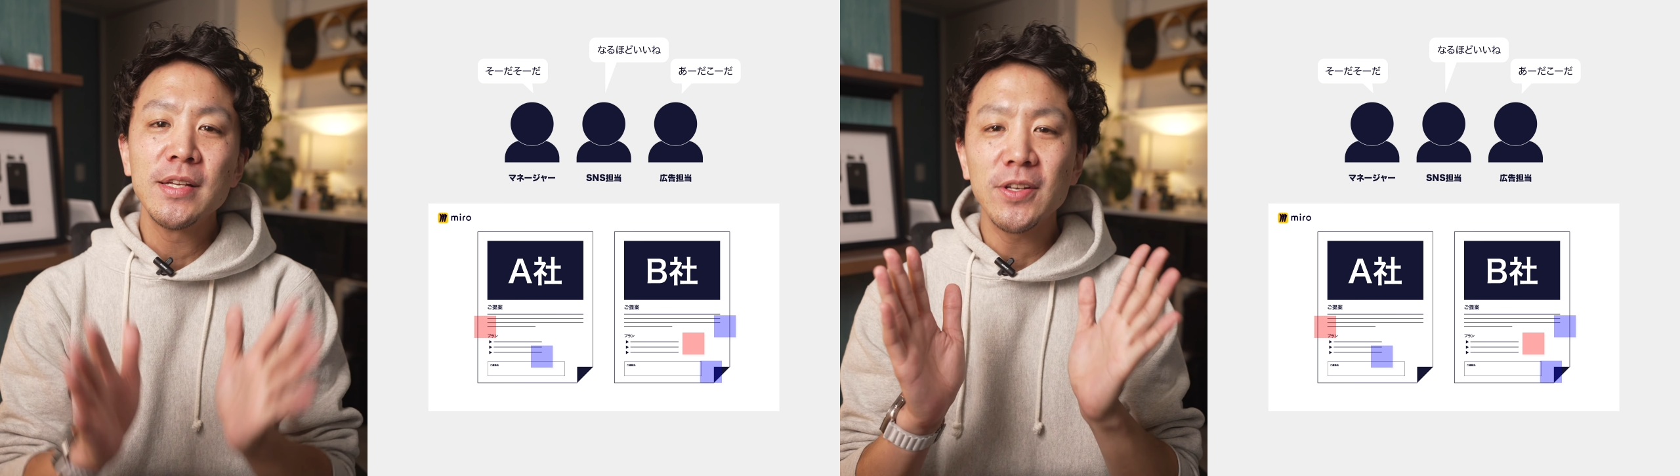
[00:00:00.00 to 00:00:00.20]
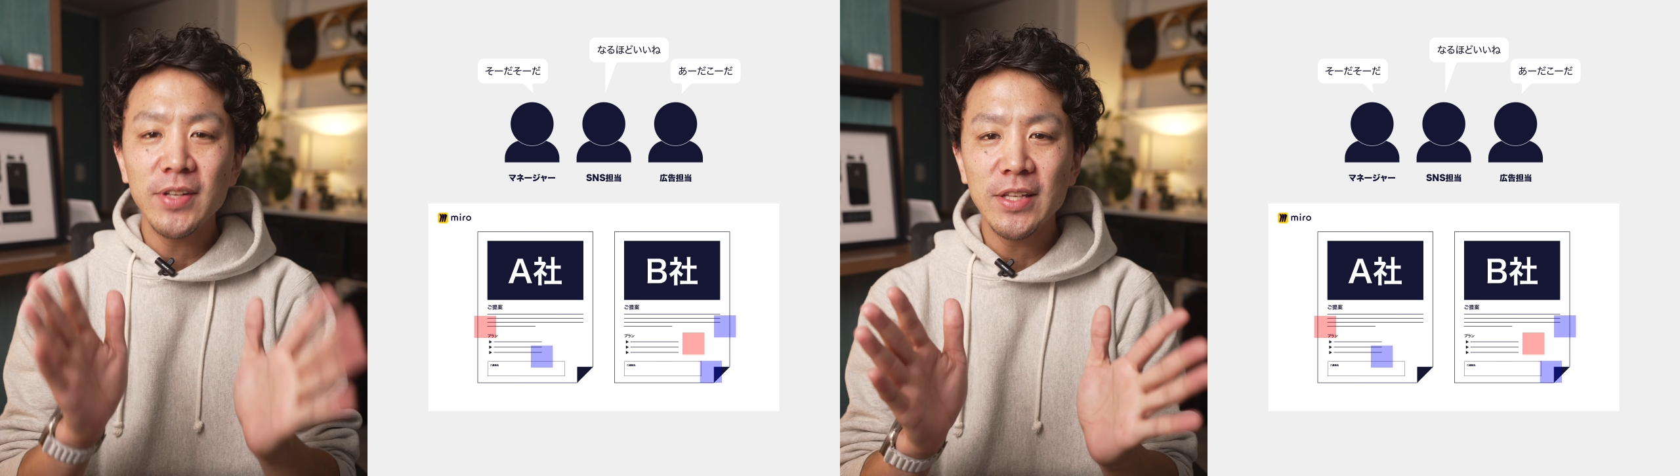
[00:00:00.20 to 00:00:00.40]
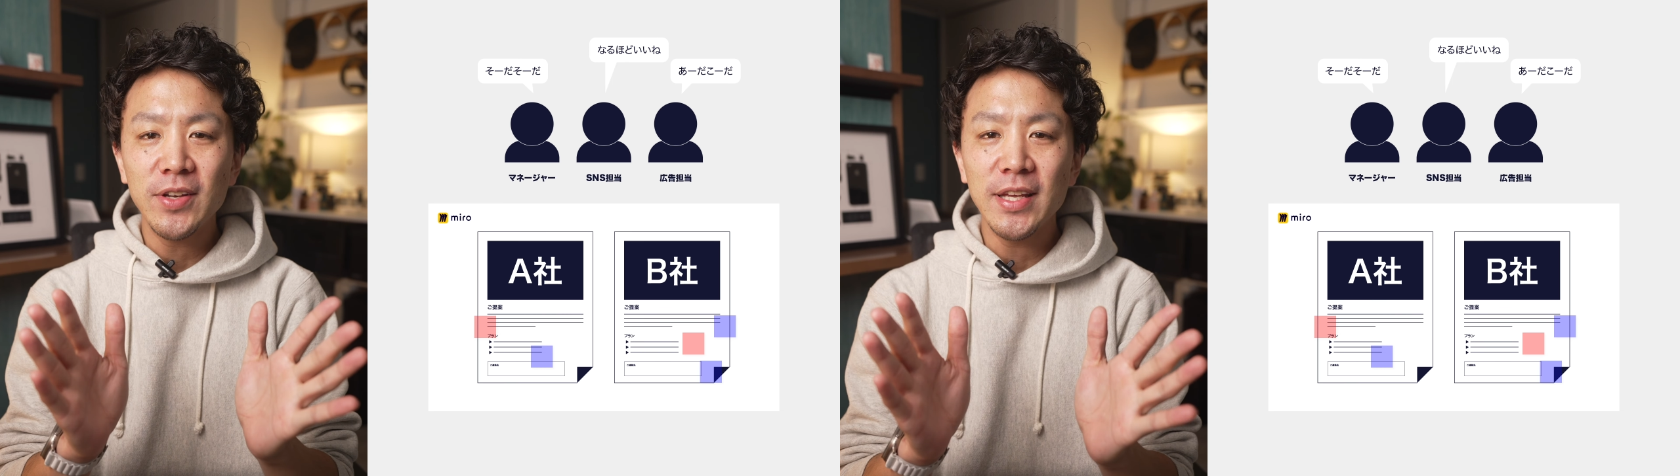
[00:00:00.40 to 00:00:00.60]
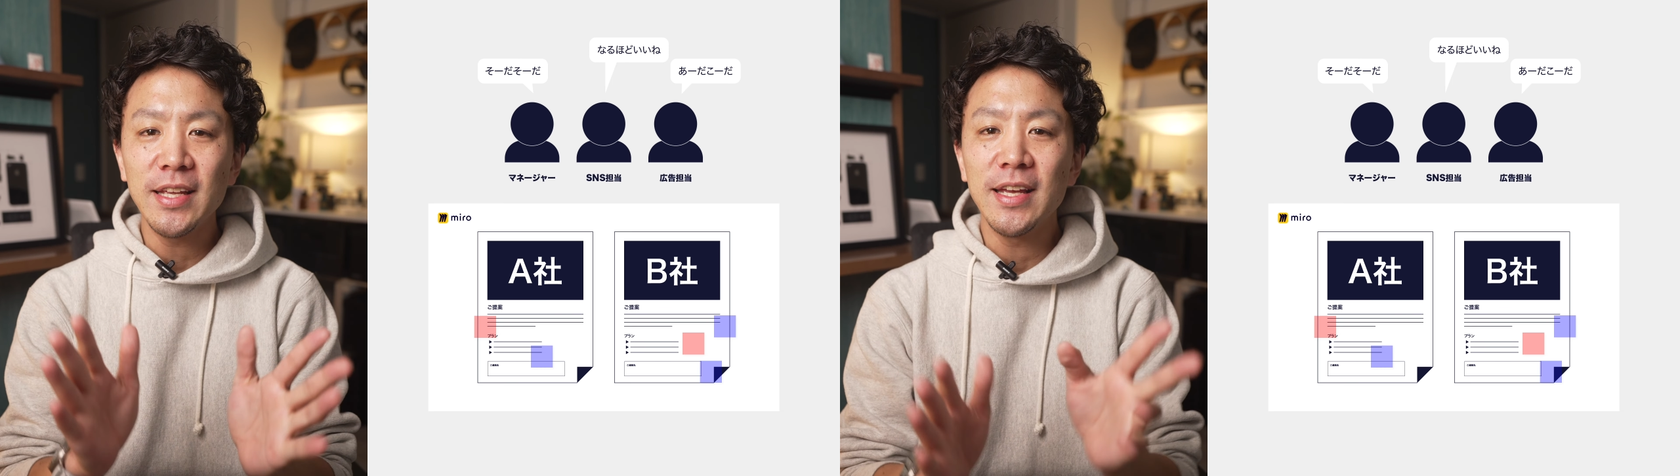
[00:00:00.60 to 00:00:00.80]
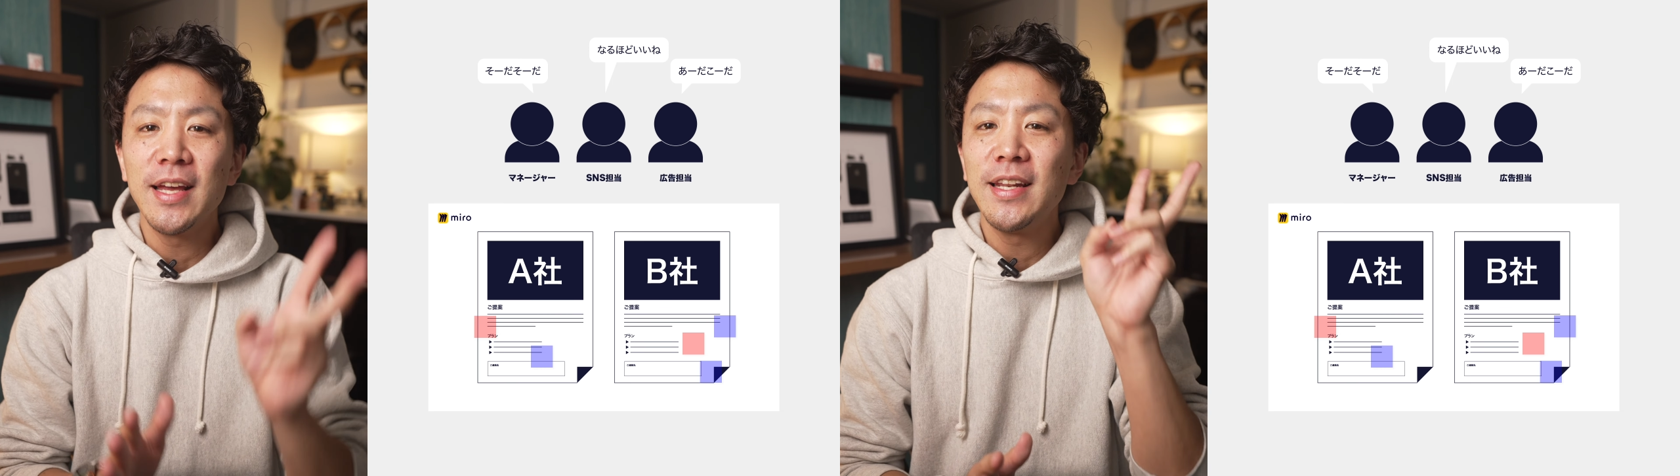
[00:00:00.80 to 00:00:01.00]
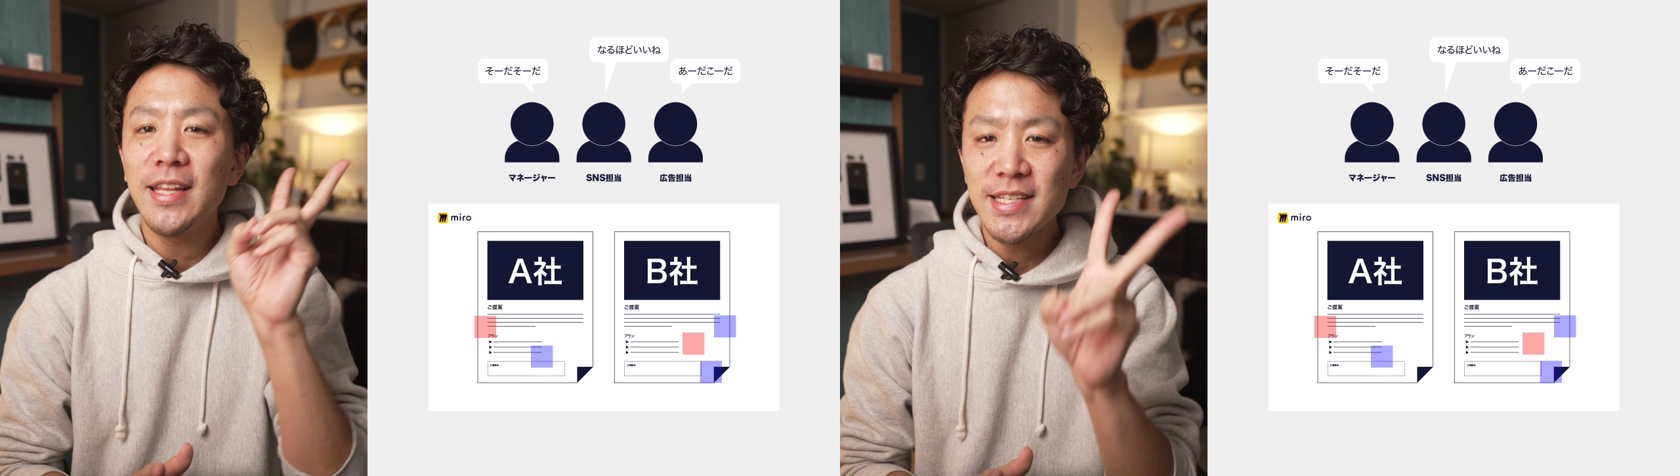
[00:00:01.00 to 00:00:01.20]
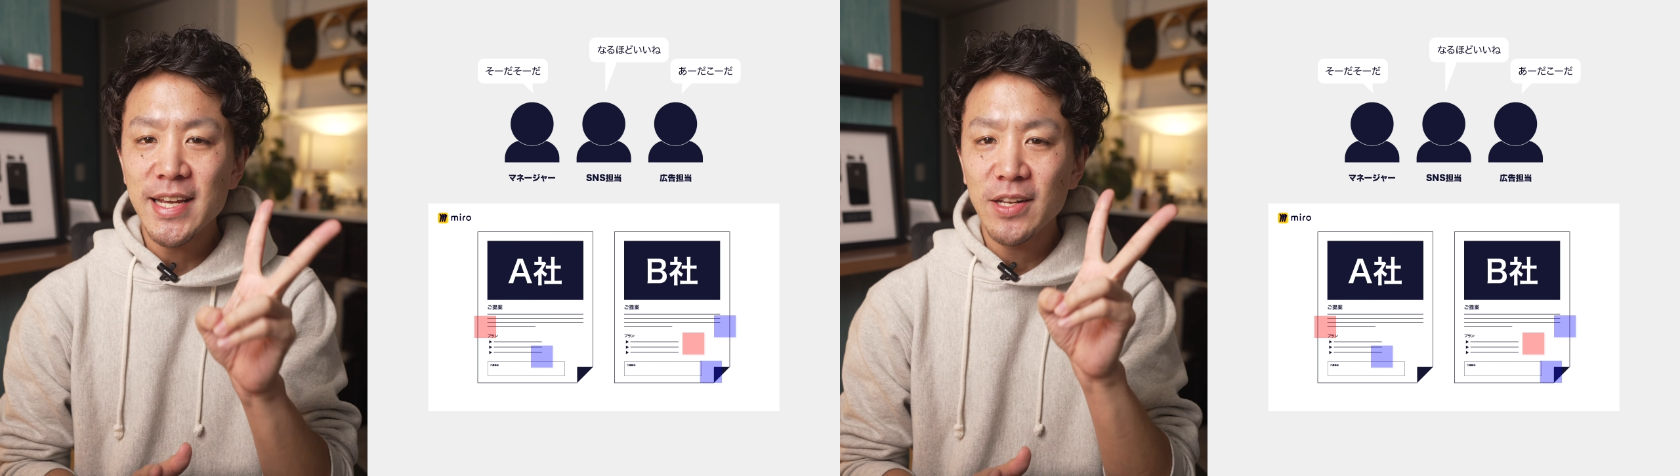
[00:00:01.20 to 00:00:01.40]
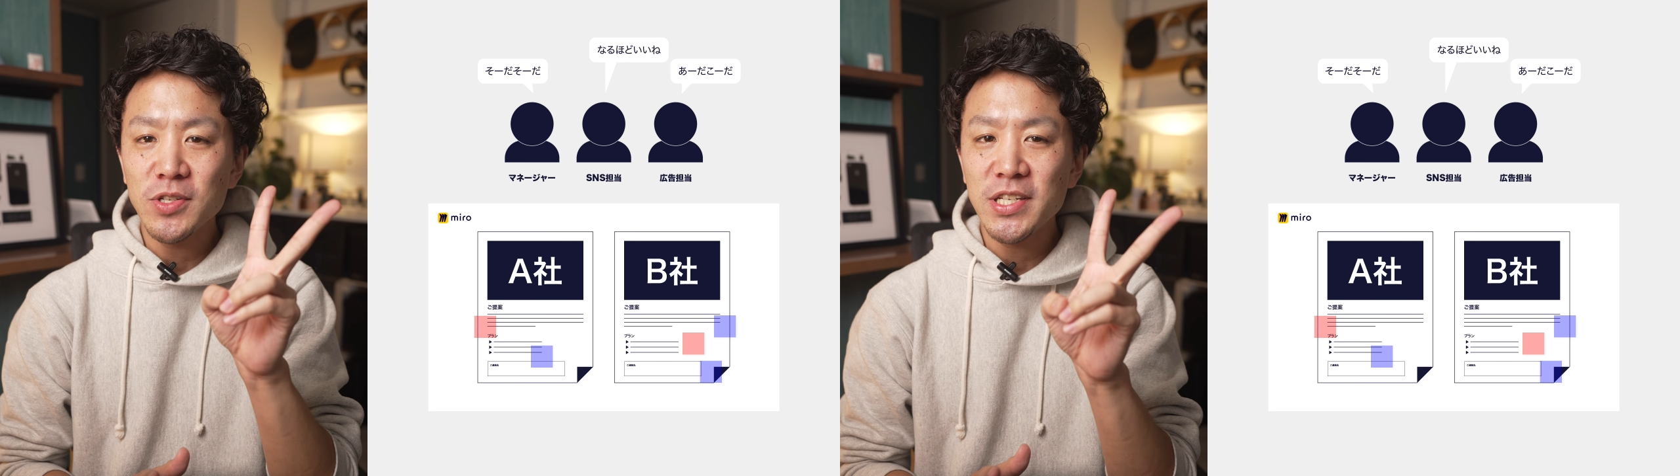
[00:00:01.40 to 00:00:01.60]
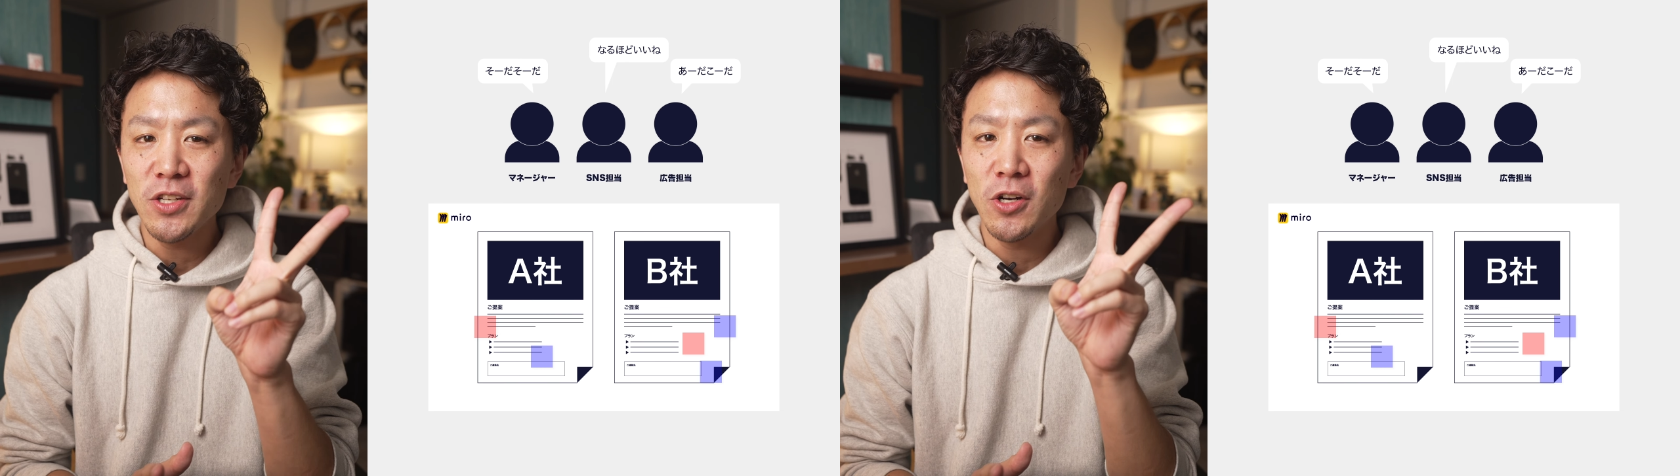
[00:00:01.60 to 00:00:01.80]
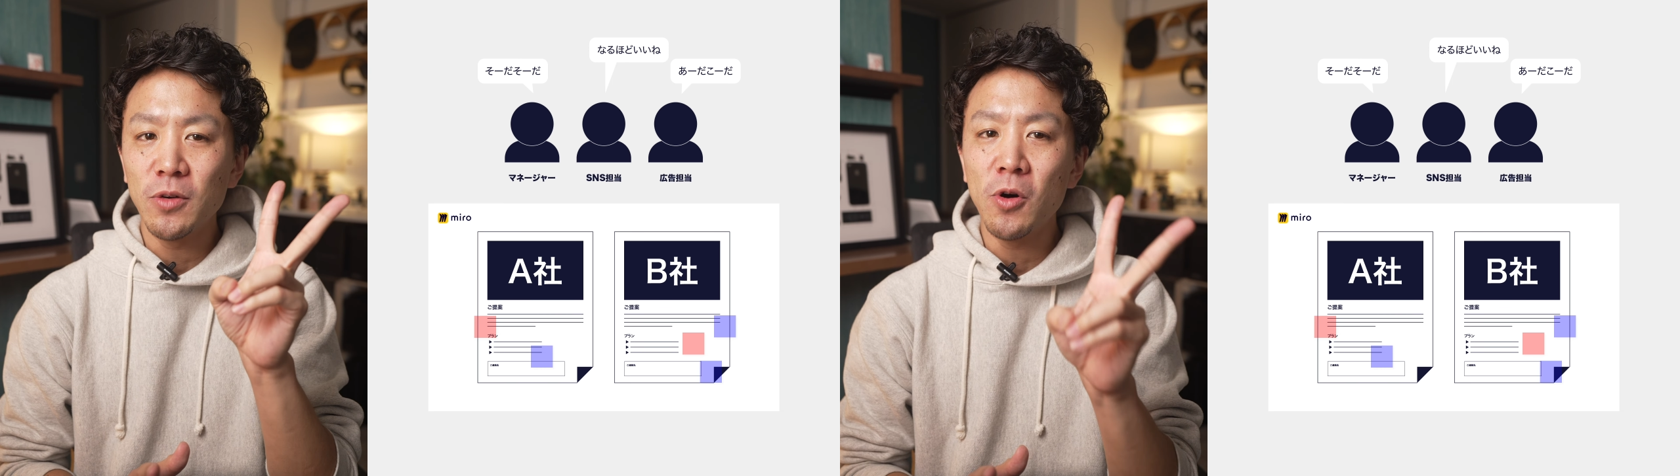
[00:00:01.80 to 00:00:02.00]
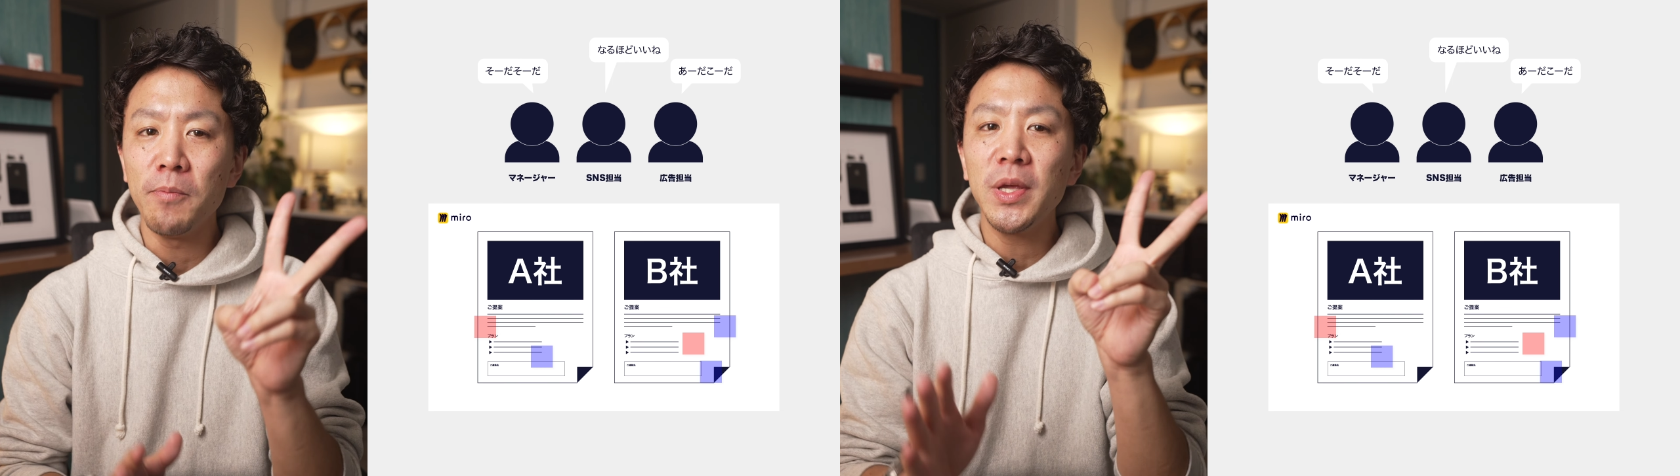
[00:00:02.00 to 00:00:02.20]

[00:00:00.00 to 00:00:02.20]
そんな時に2社の資料を